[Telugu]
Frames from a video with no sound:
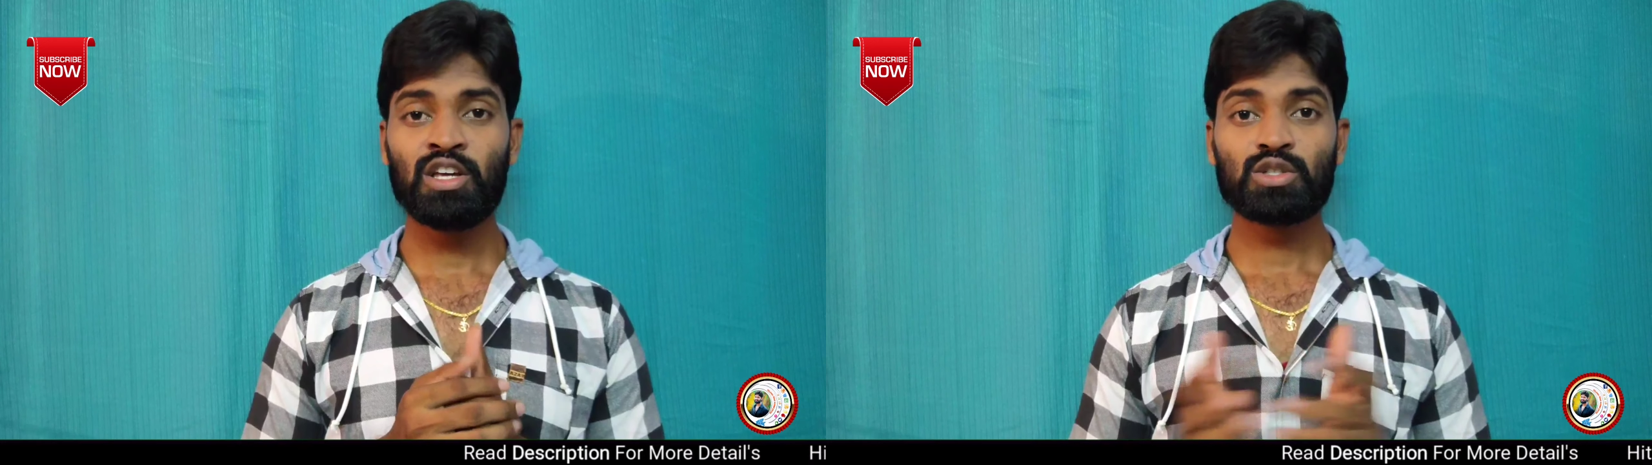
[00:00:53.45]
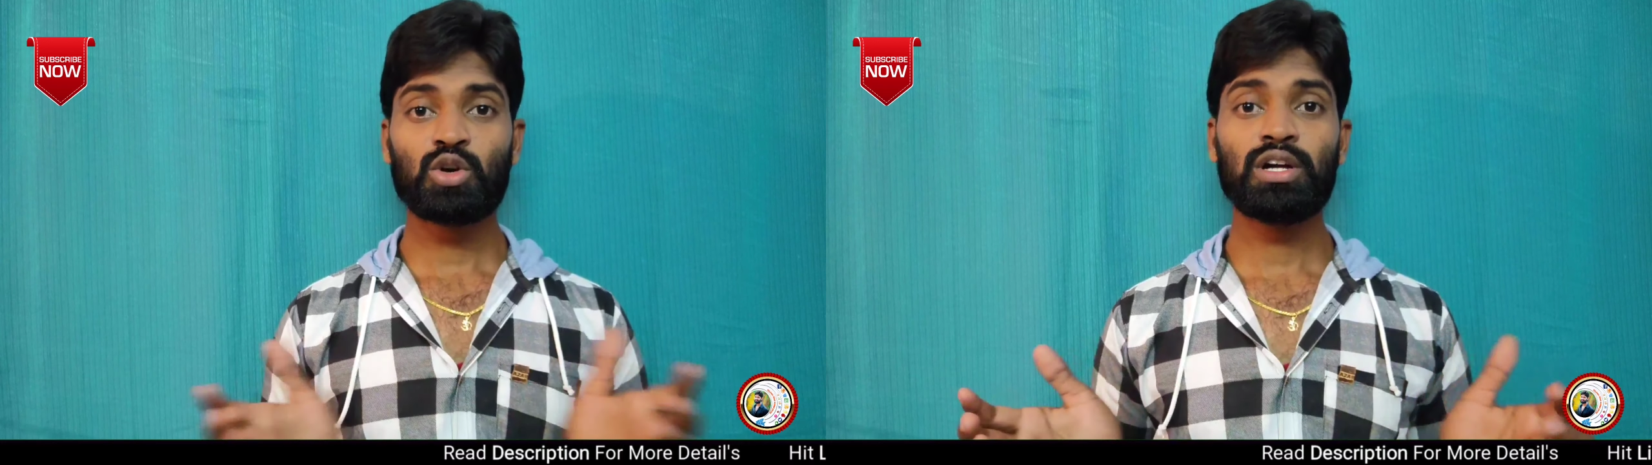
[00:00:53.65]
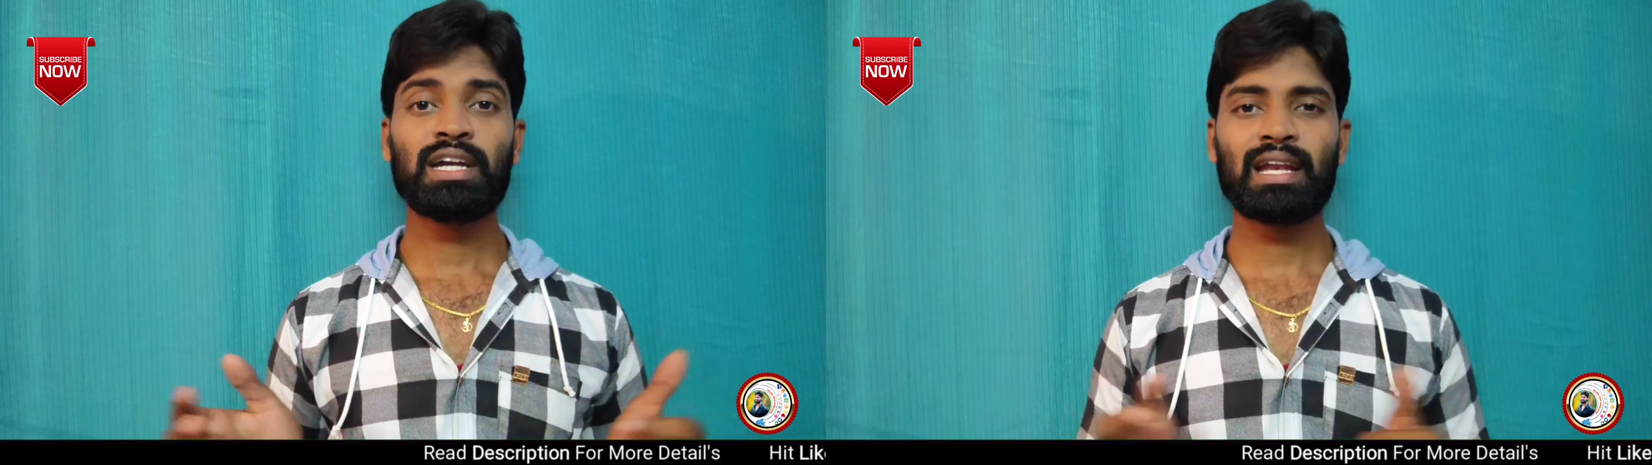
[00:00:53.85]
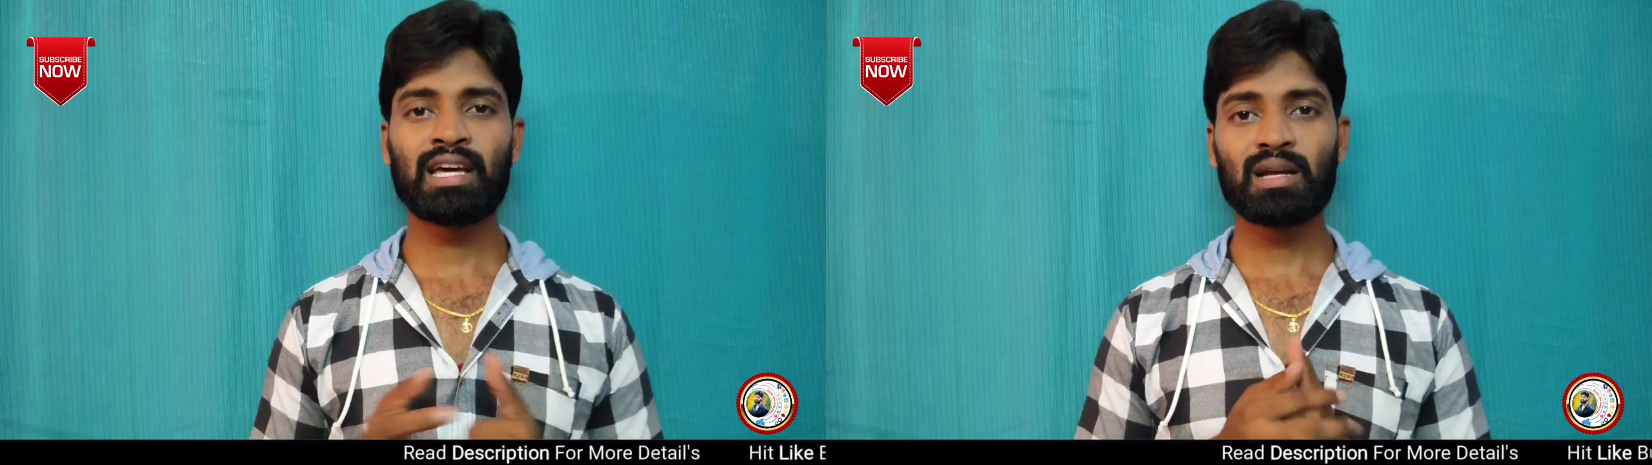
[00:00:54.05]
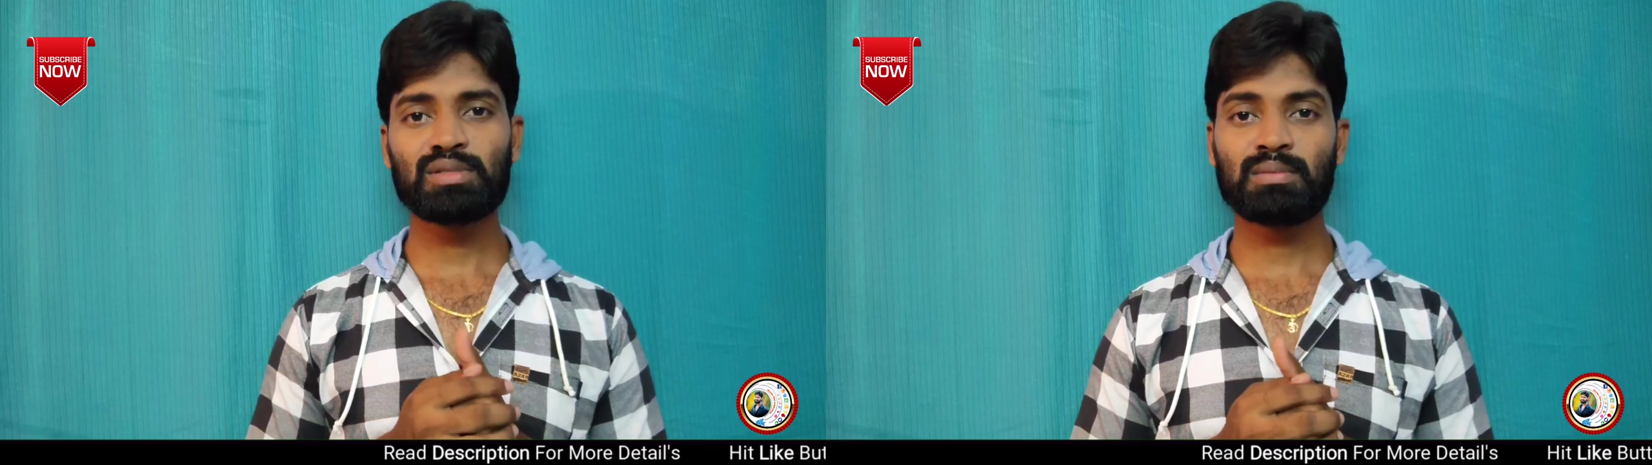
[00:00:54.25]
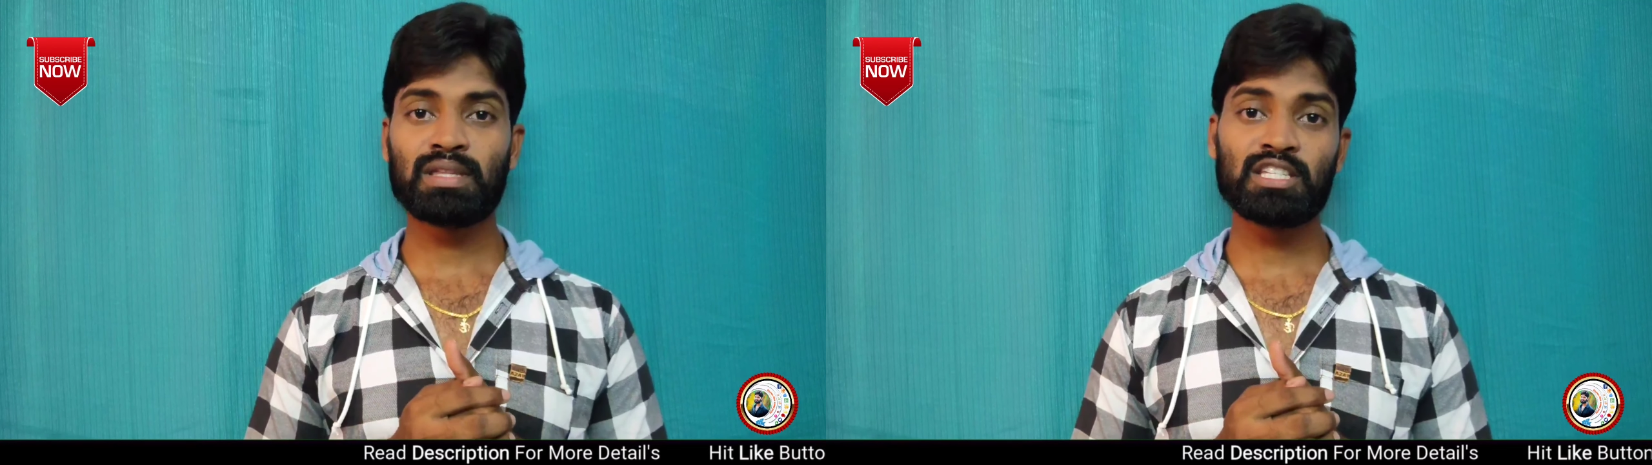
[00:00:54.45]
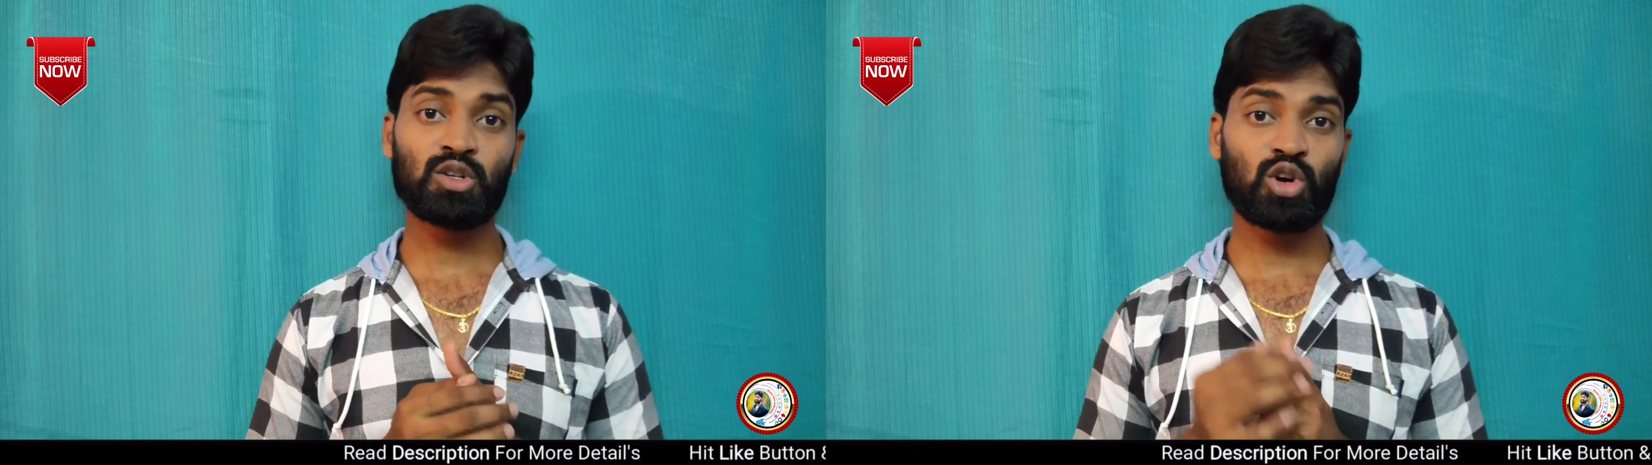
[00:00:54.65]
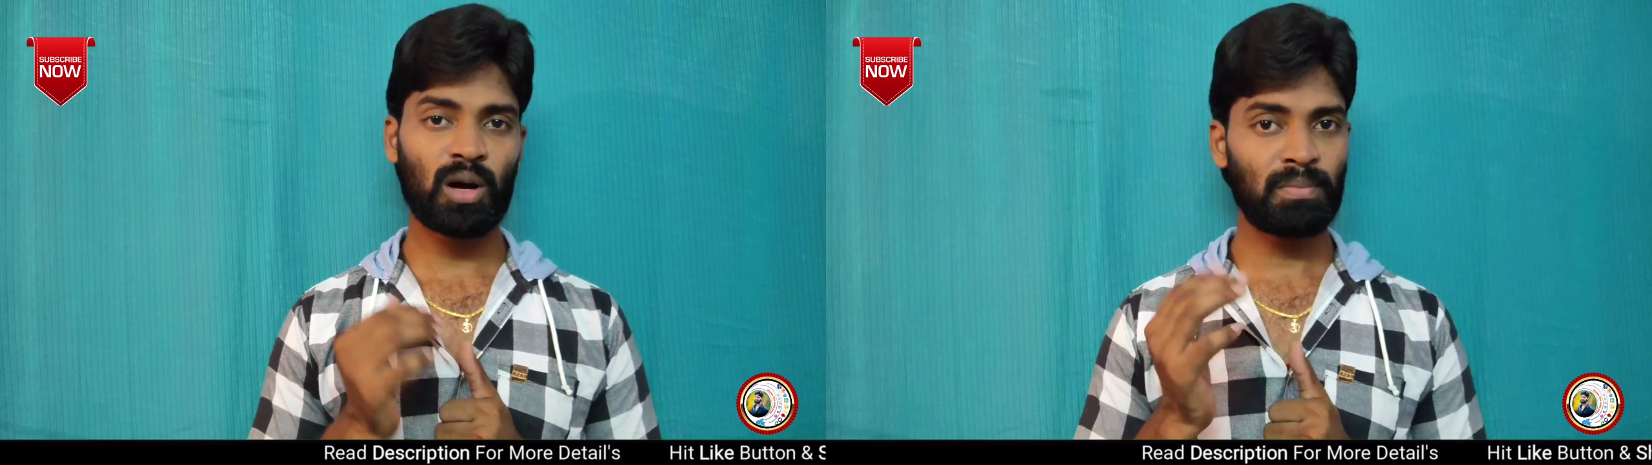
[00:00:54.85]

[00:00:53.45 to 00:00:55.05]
సో ఈ టెలిగ్రామ్కి సంబంధించిన ఒక